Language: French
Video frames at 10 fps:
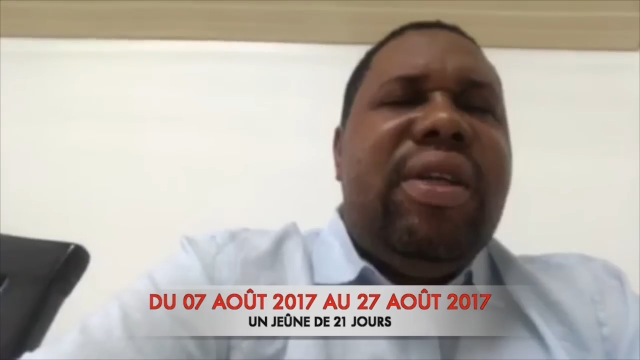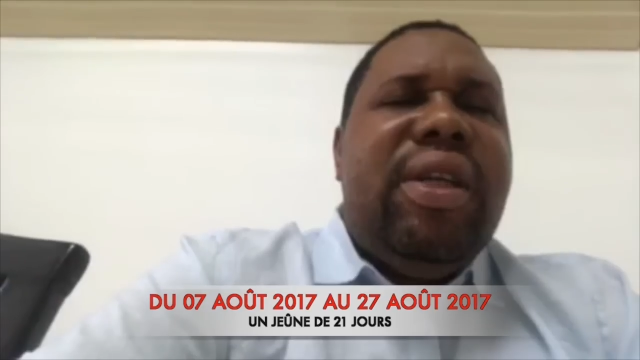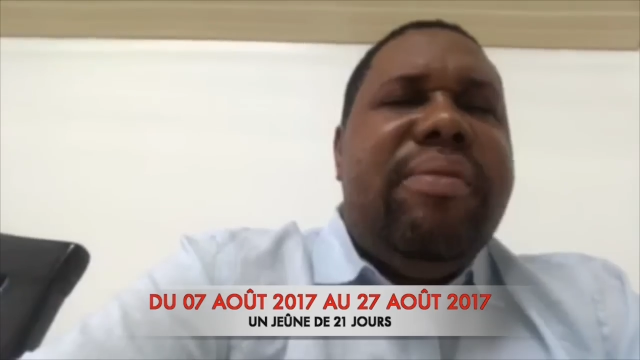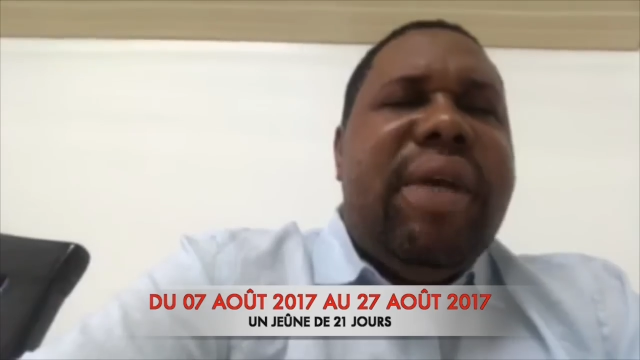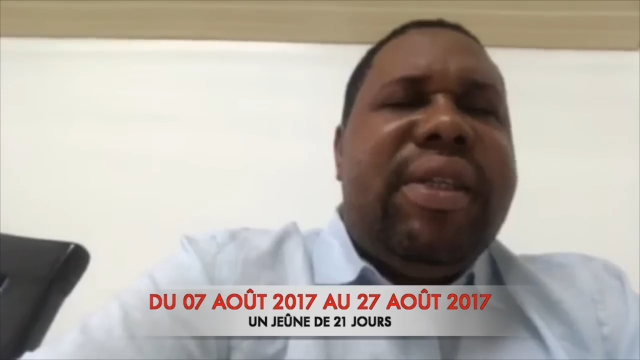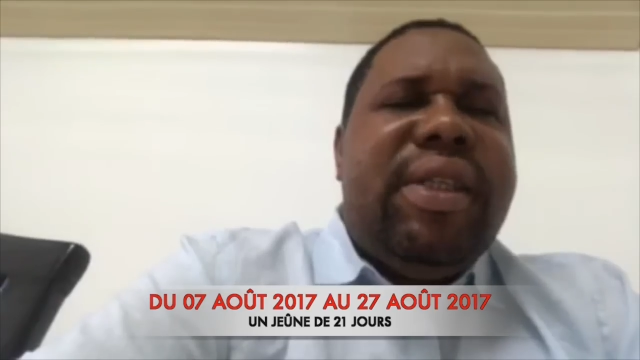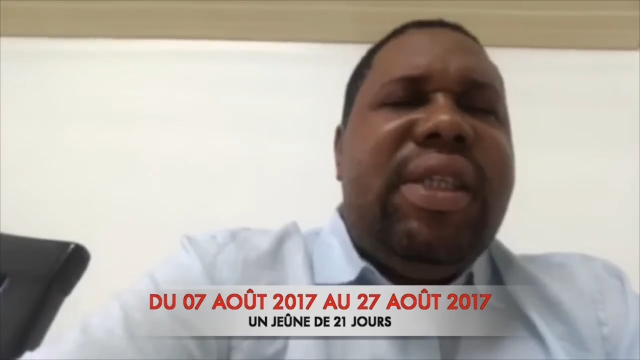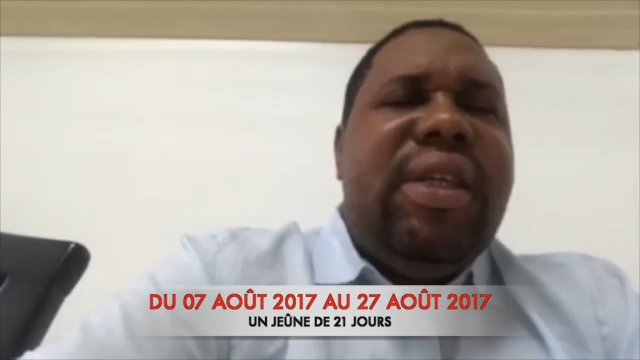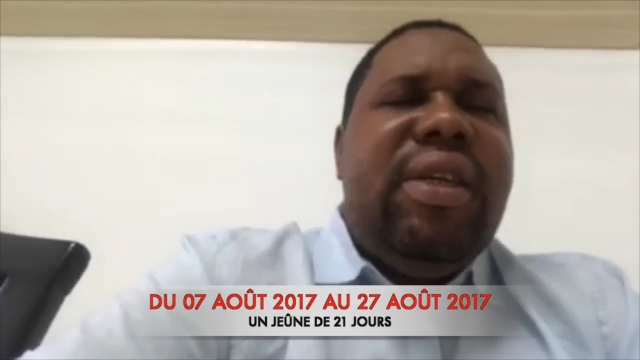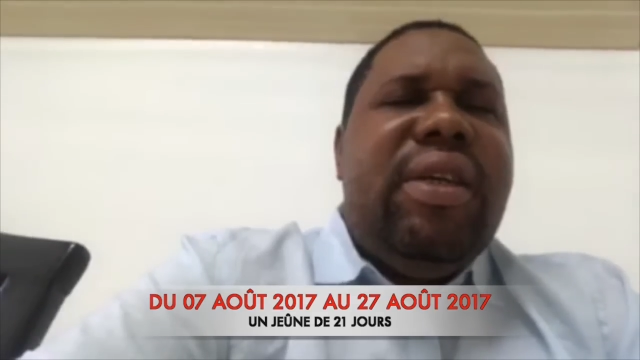Et merci,
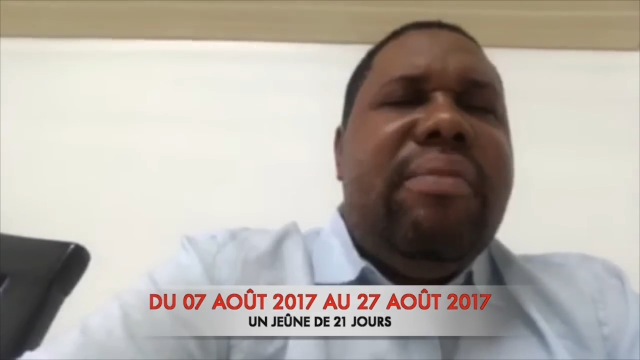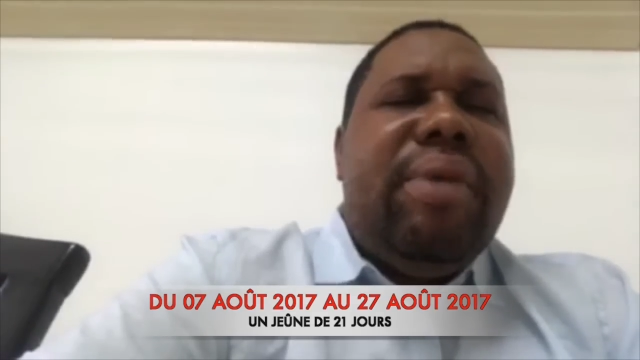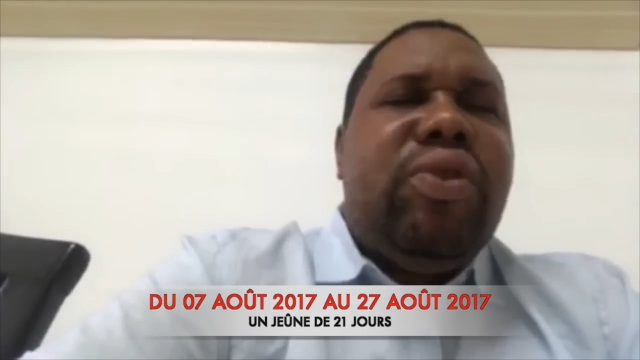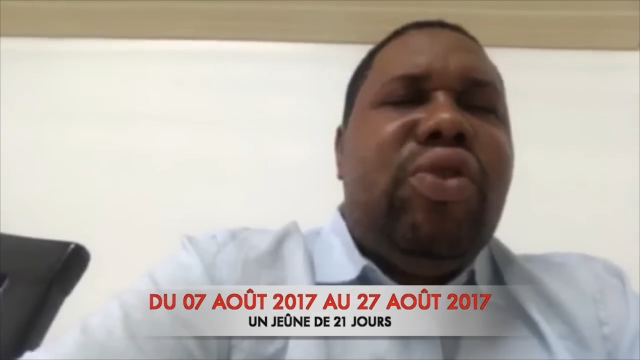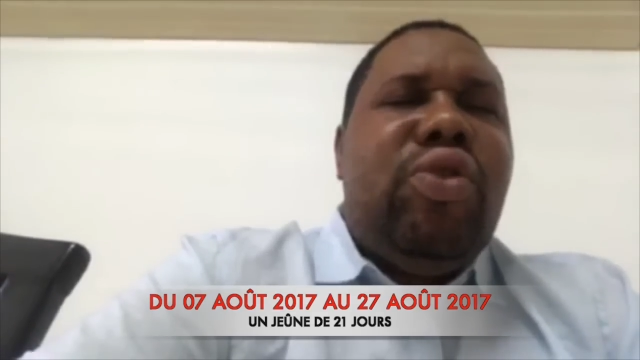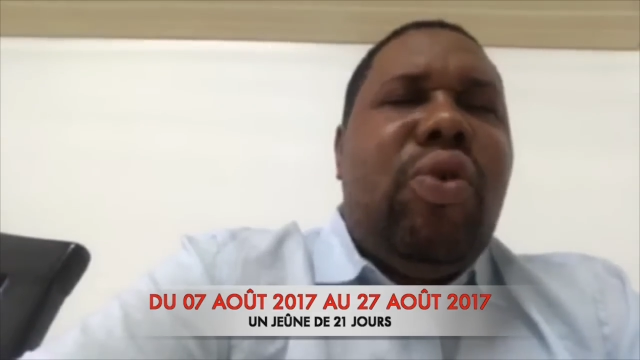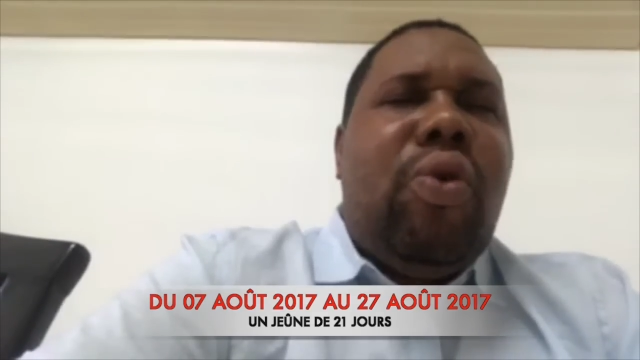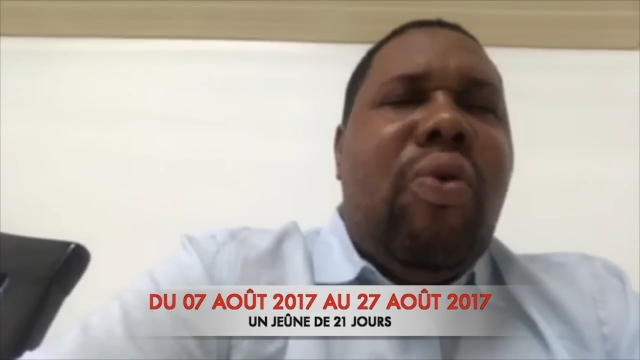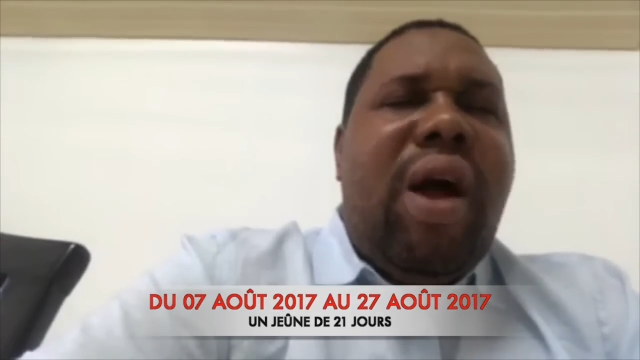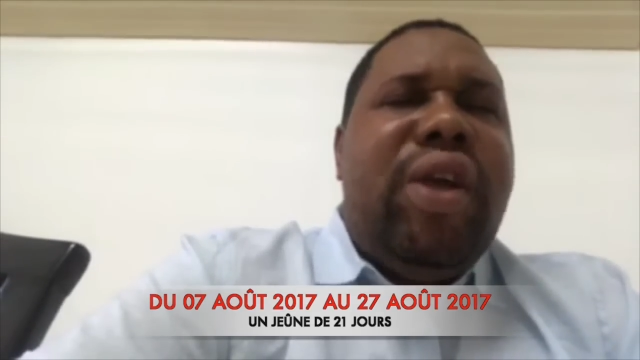parce que je
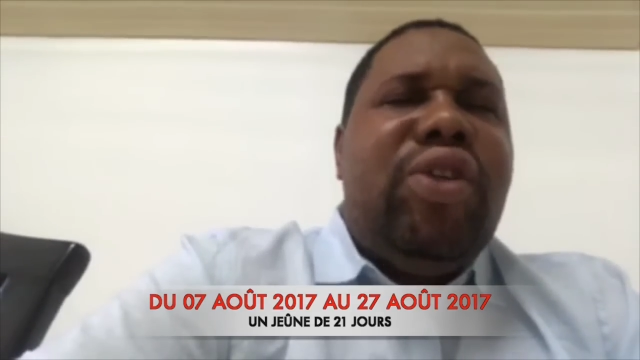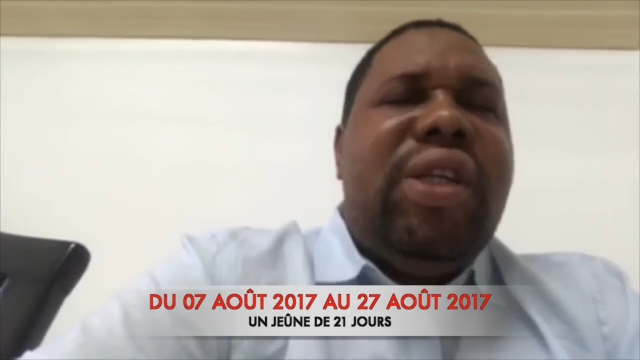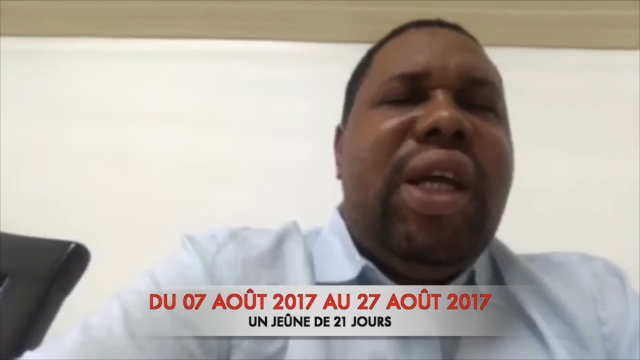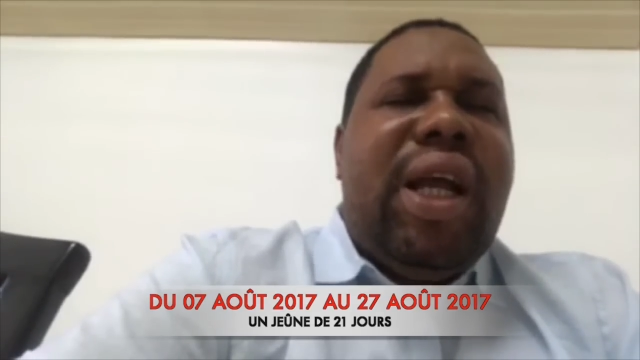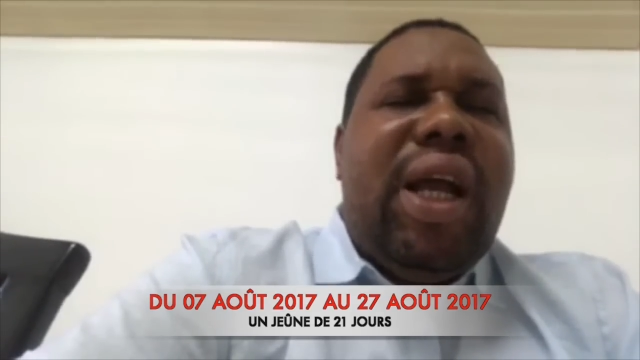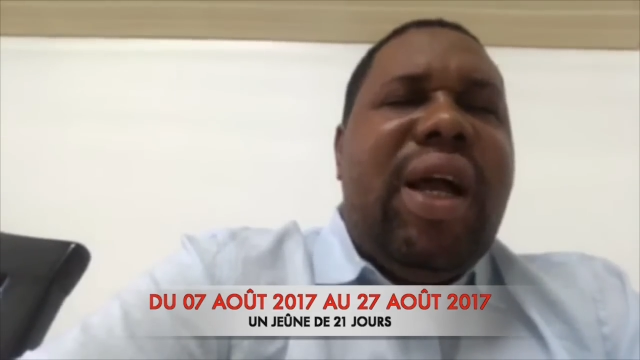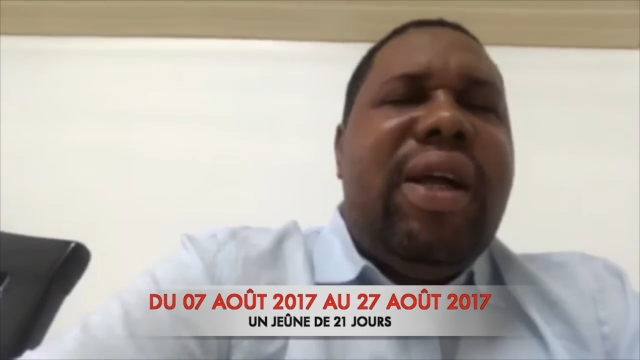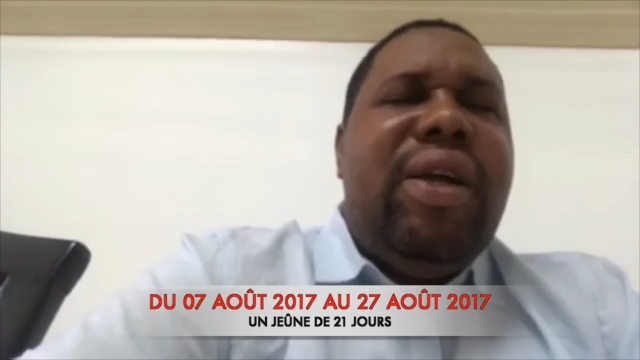crois et je déclare